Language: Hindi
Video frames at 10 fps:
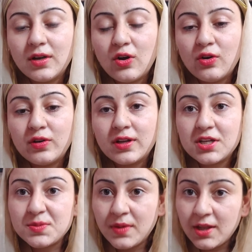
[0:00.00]
और
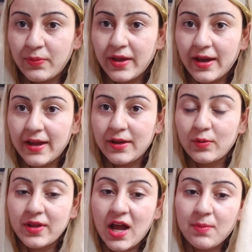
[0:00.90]
कश्मीर भी आए
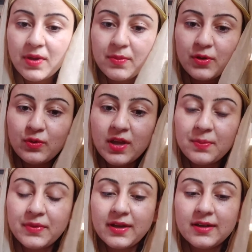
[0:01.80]
और यहाँ पर भी उन्होंने
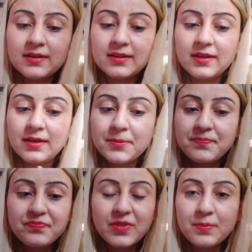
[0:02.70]
अपना ये
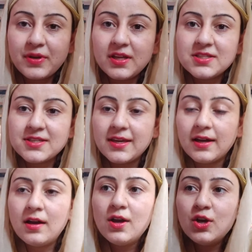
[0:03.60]
प्रीच
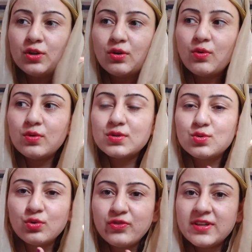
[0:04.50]
किया तो
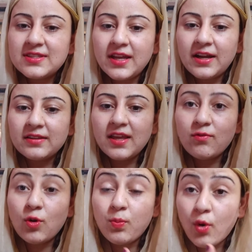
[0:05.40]
सूफी सेंट थे
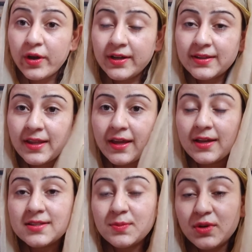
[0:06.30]
वो पोइट
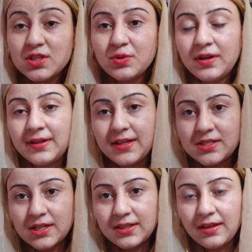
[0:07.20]
थे स्पिरिचुअल
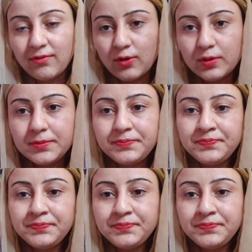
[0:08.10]
टीचर थे वो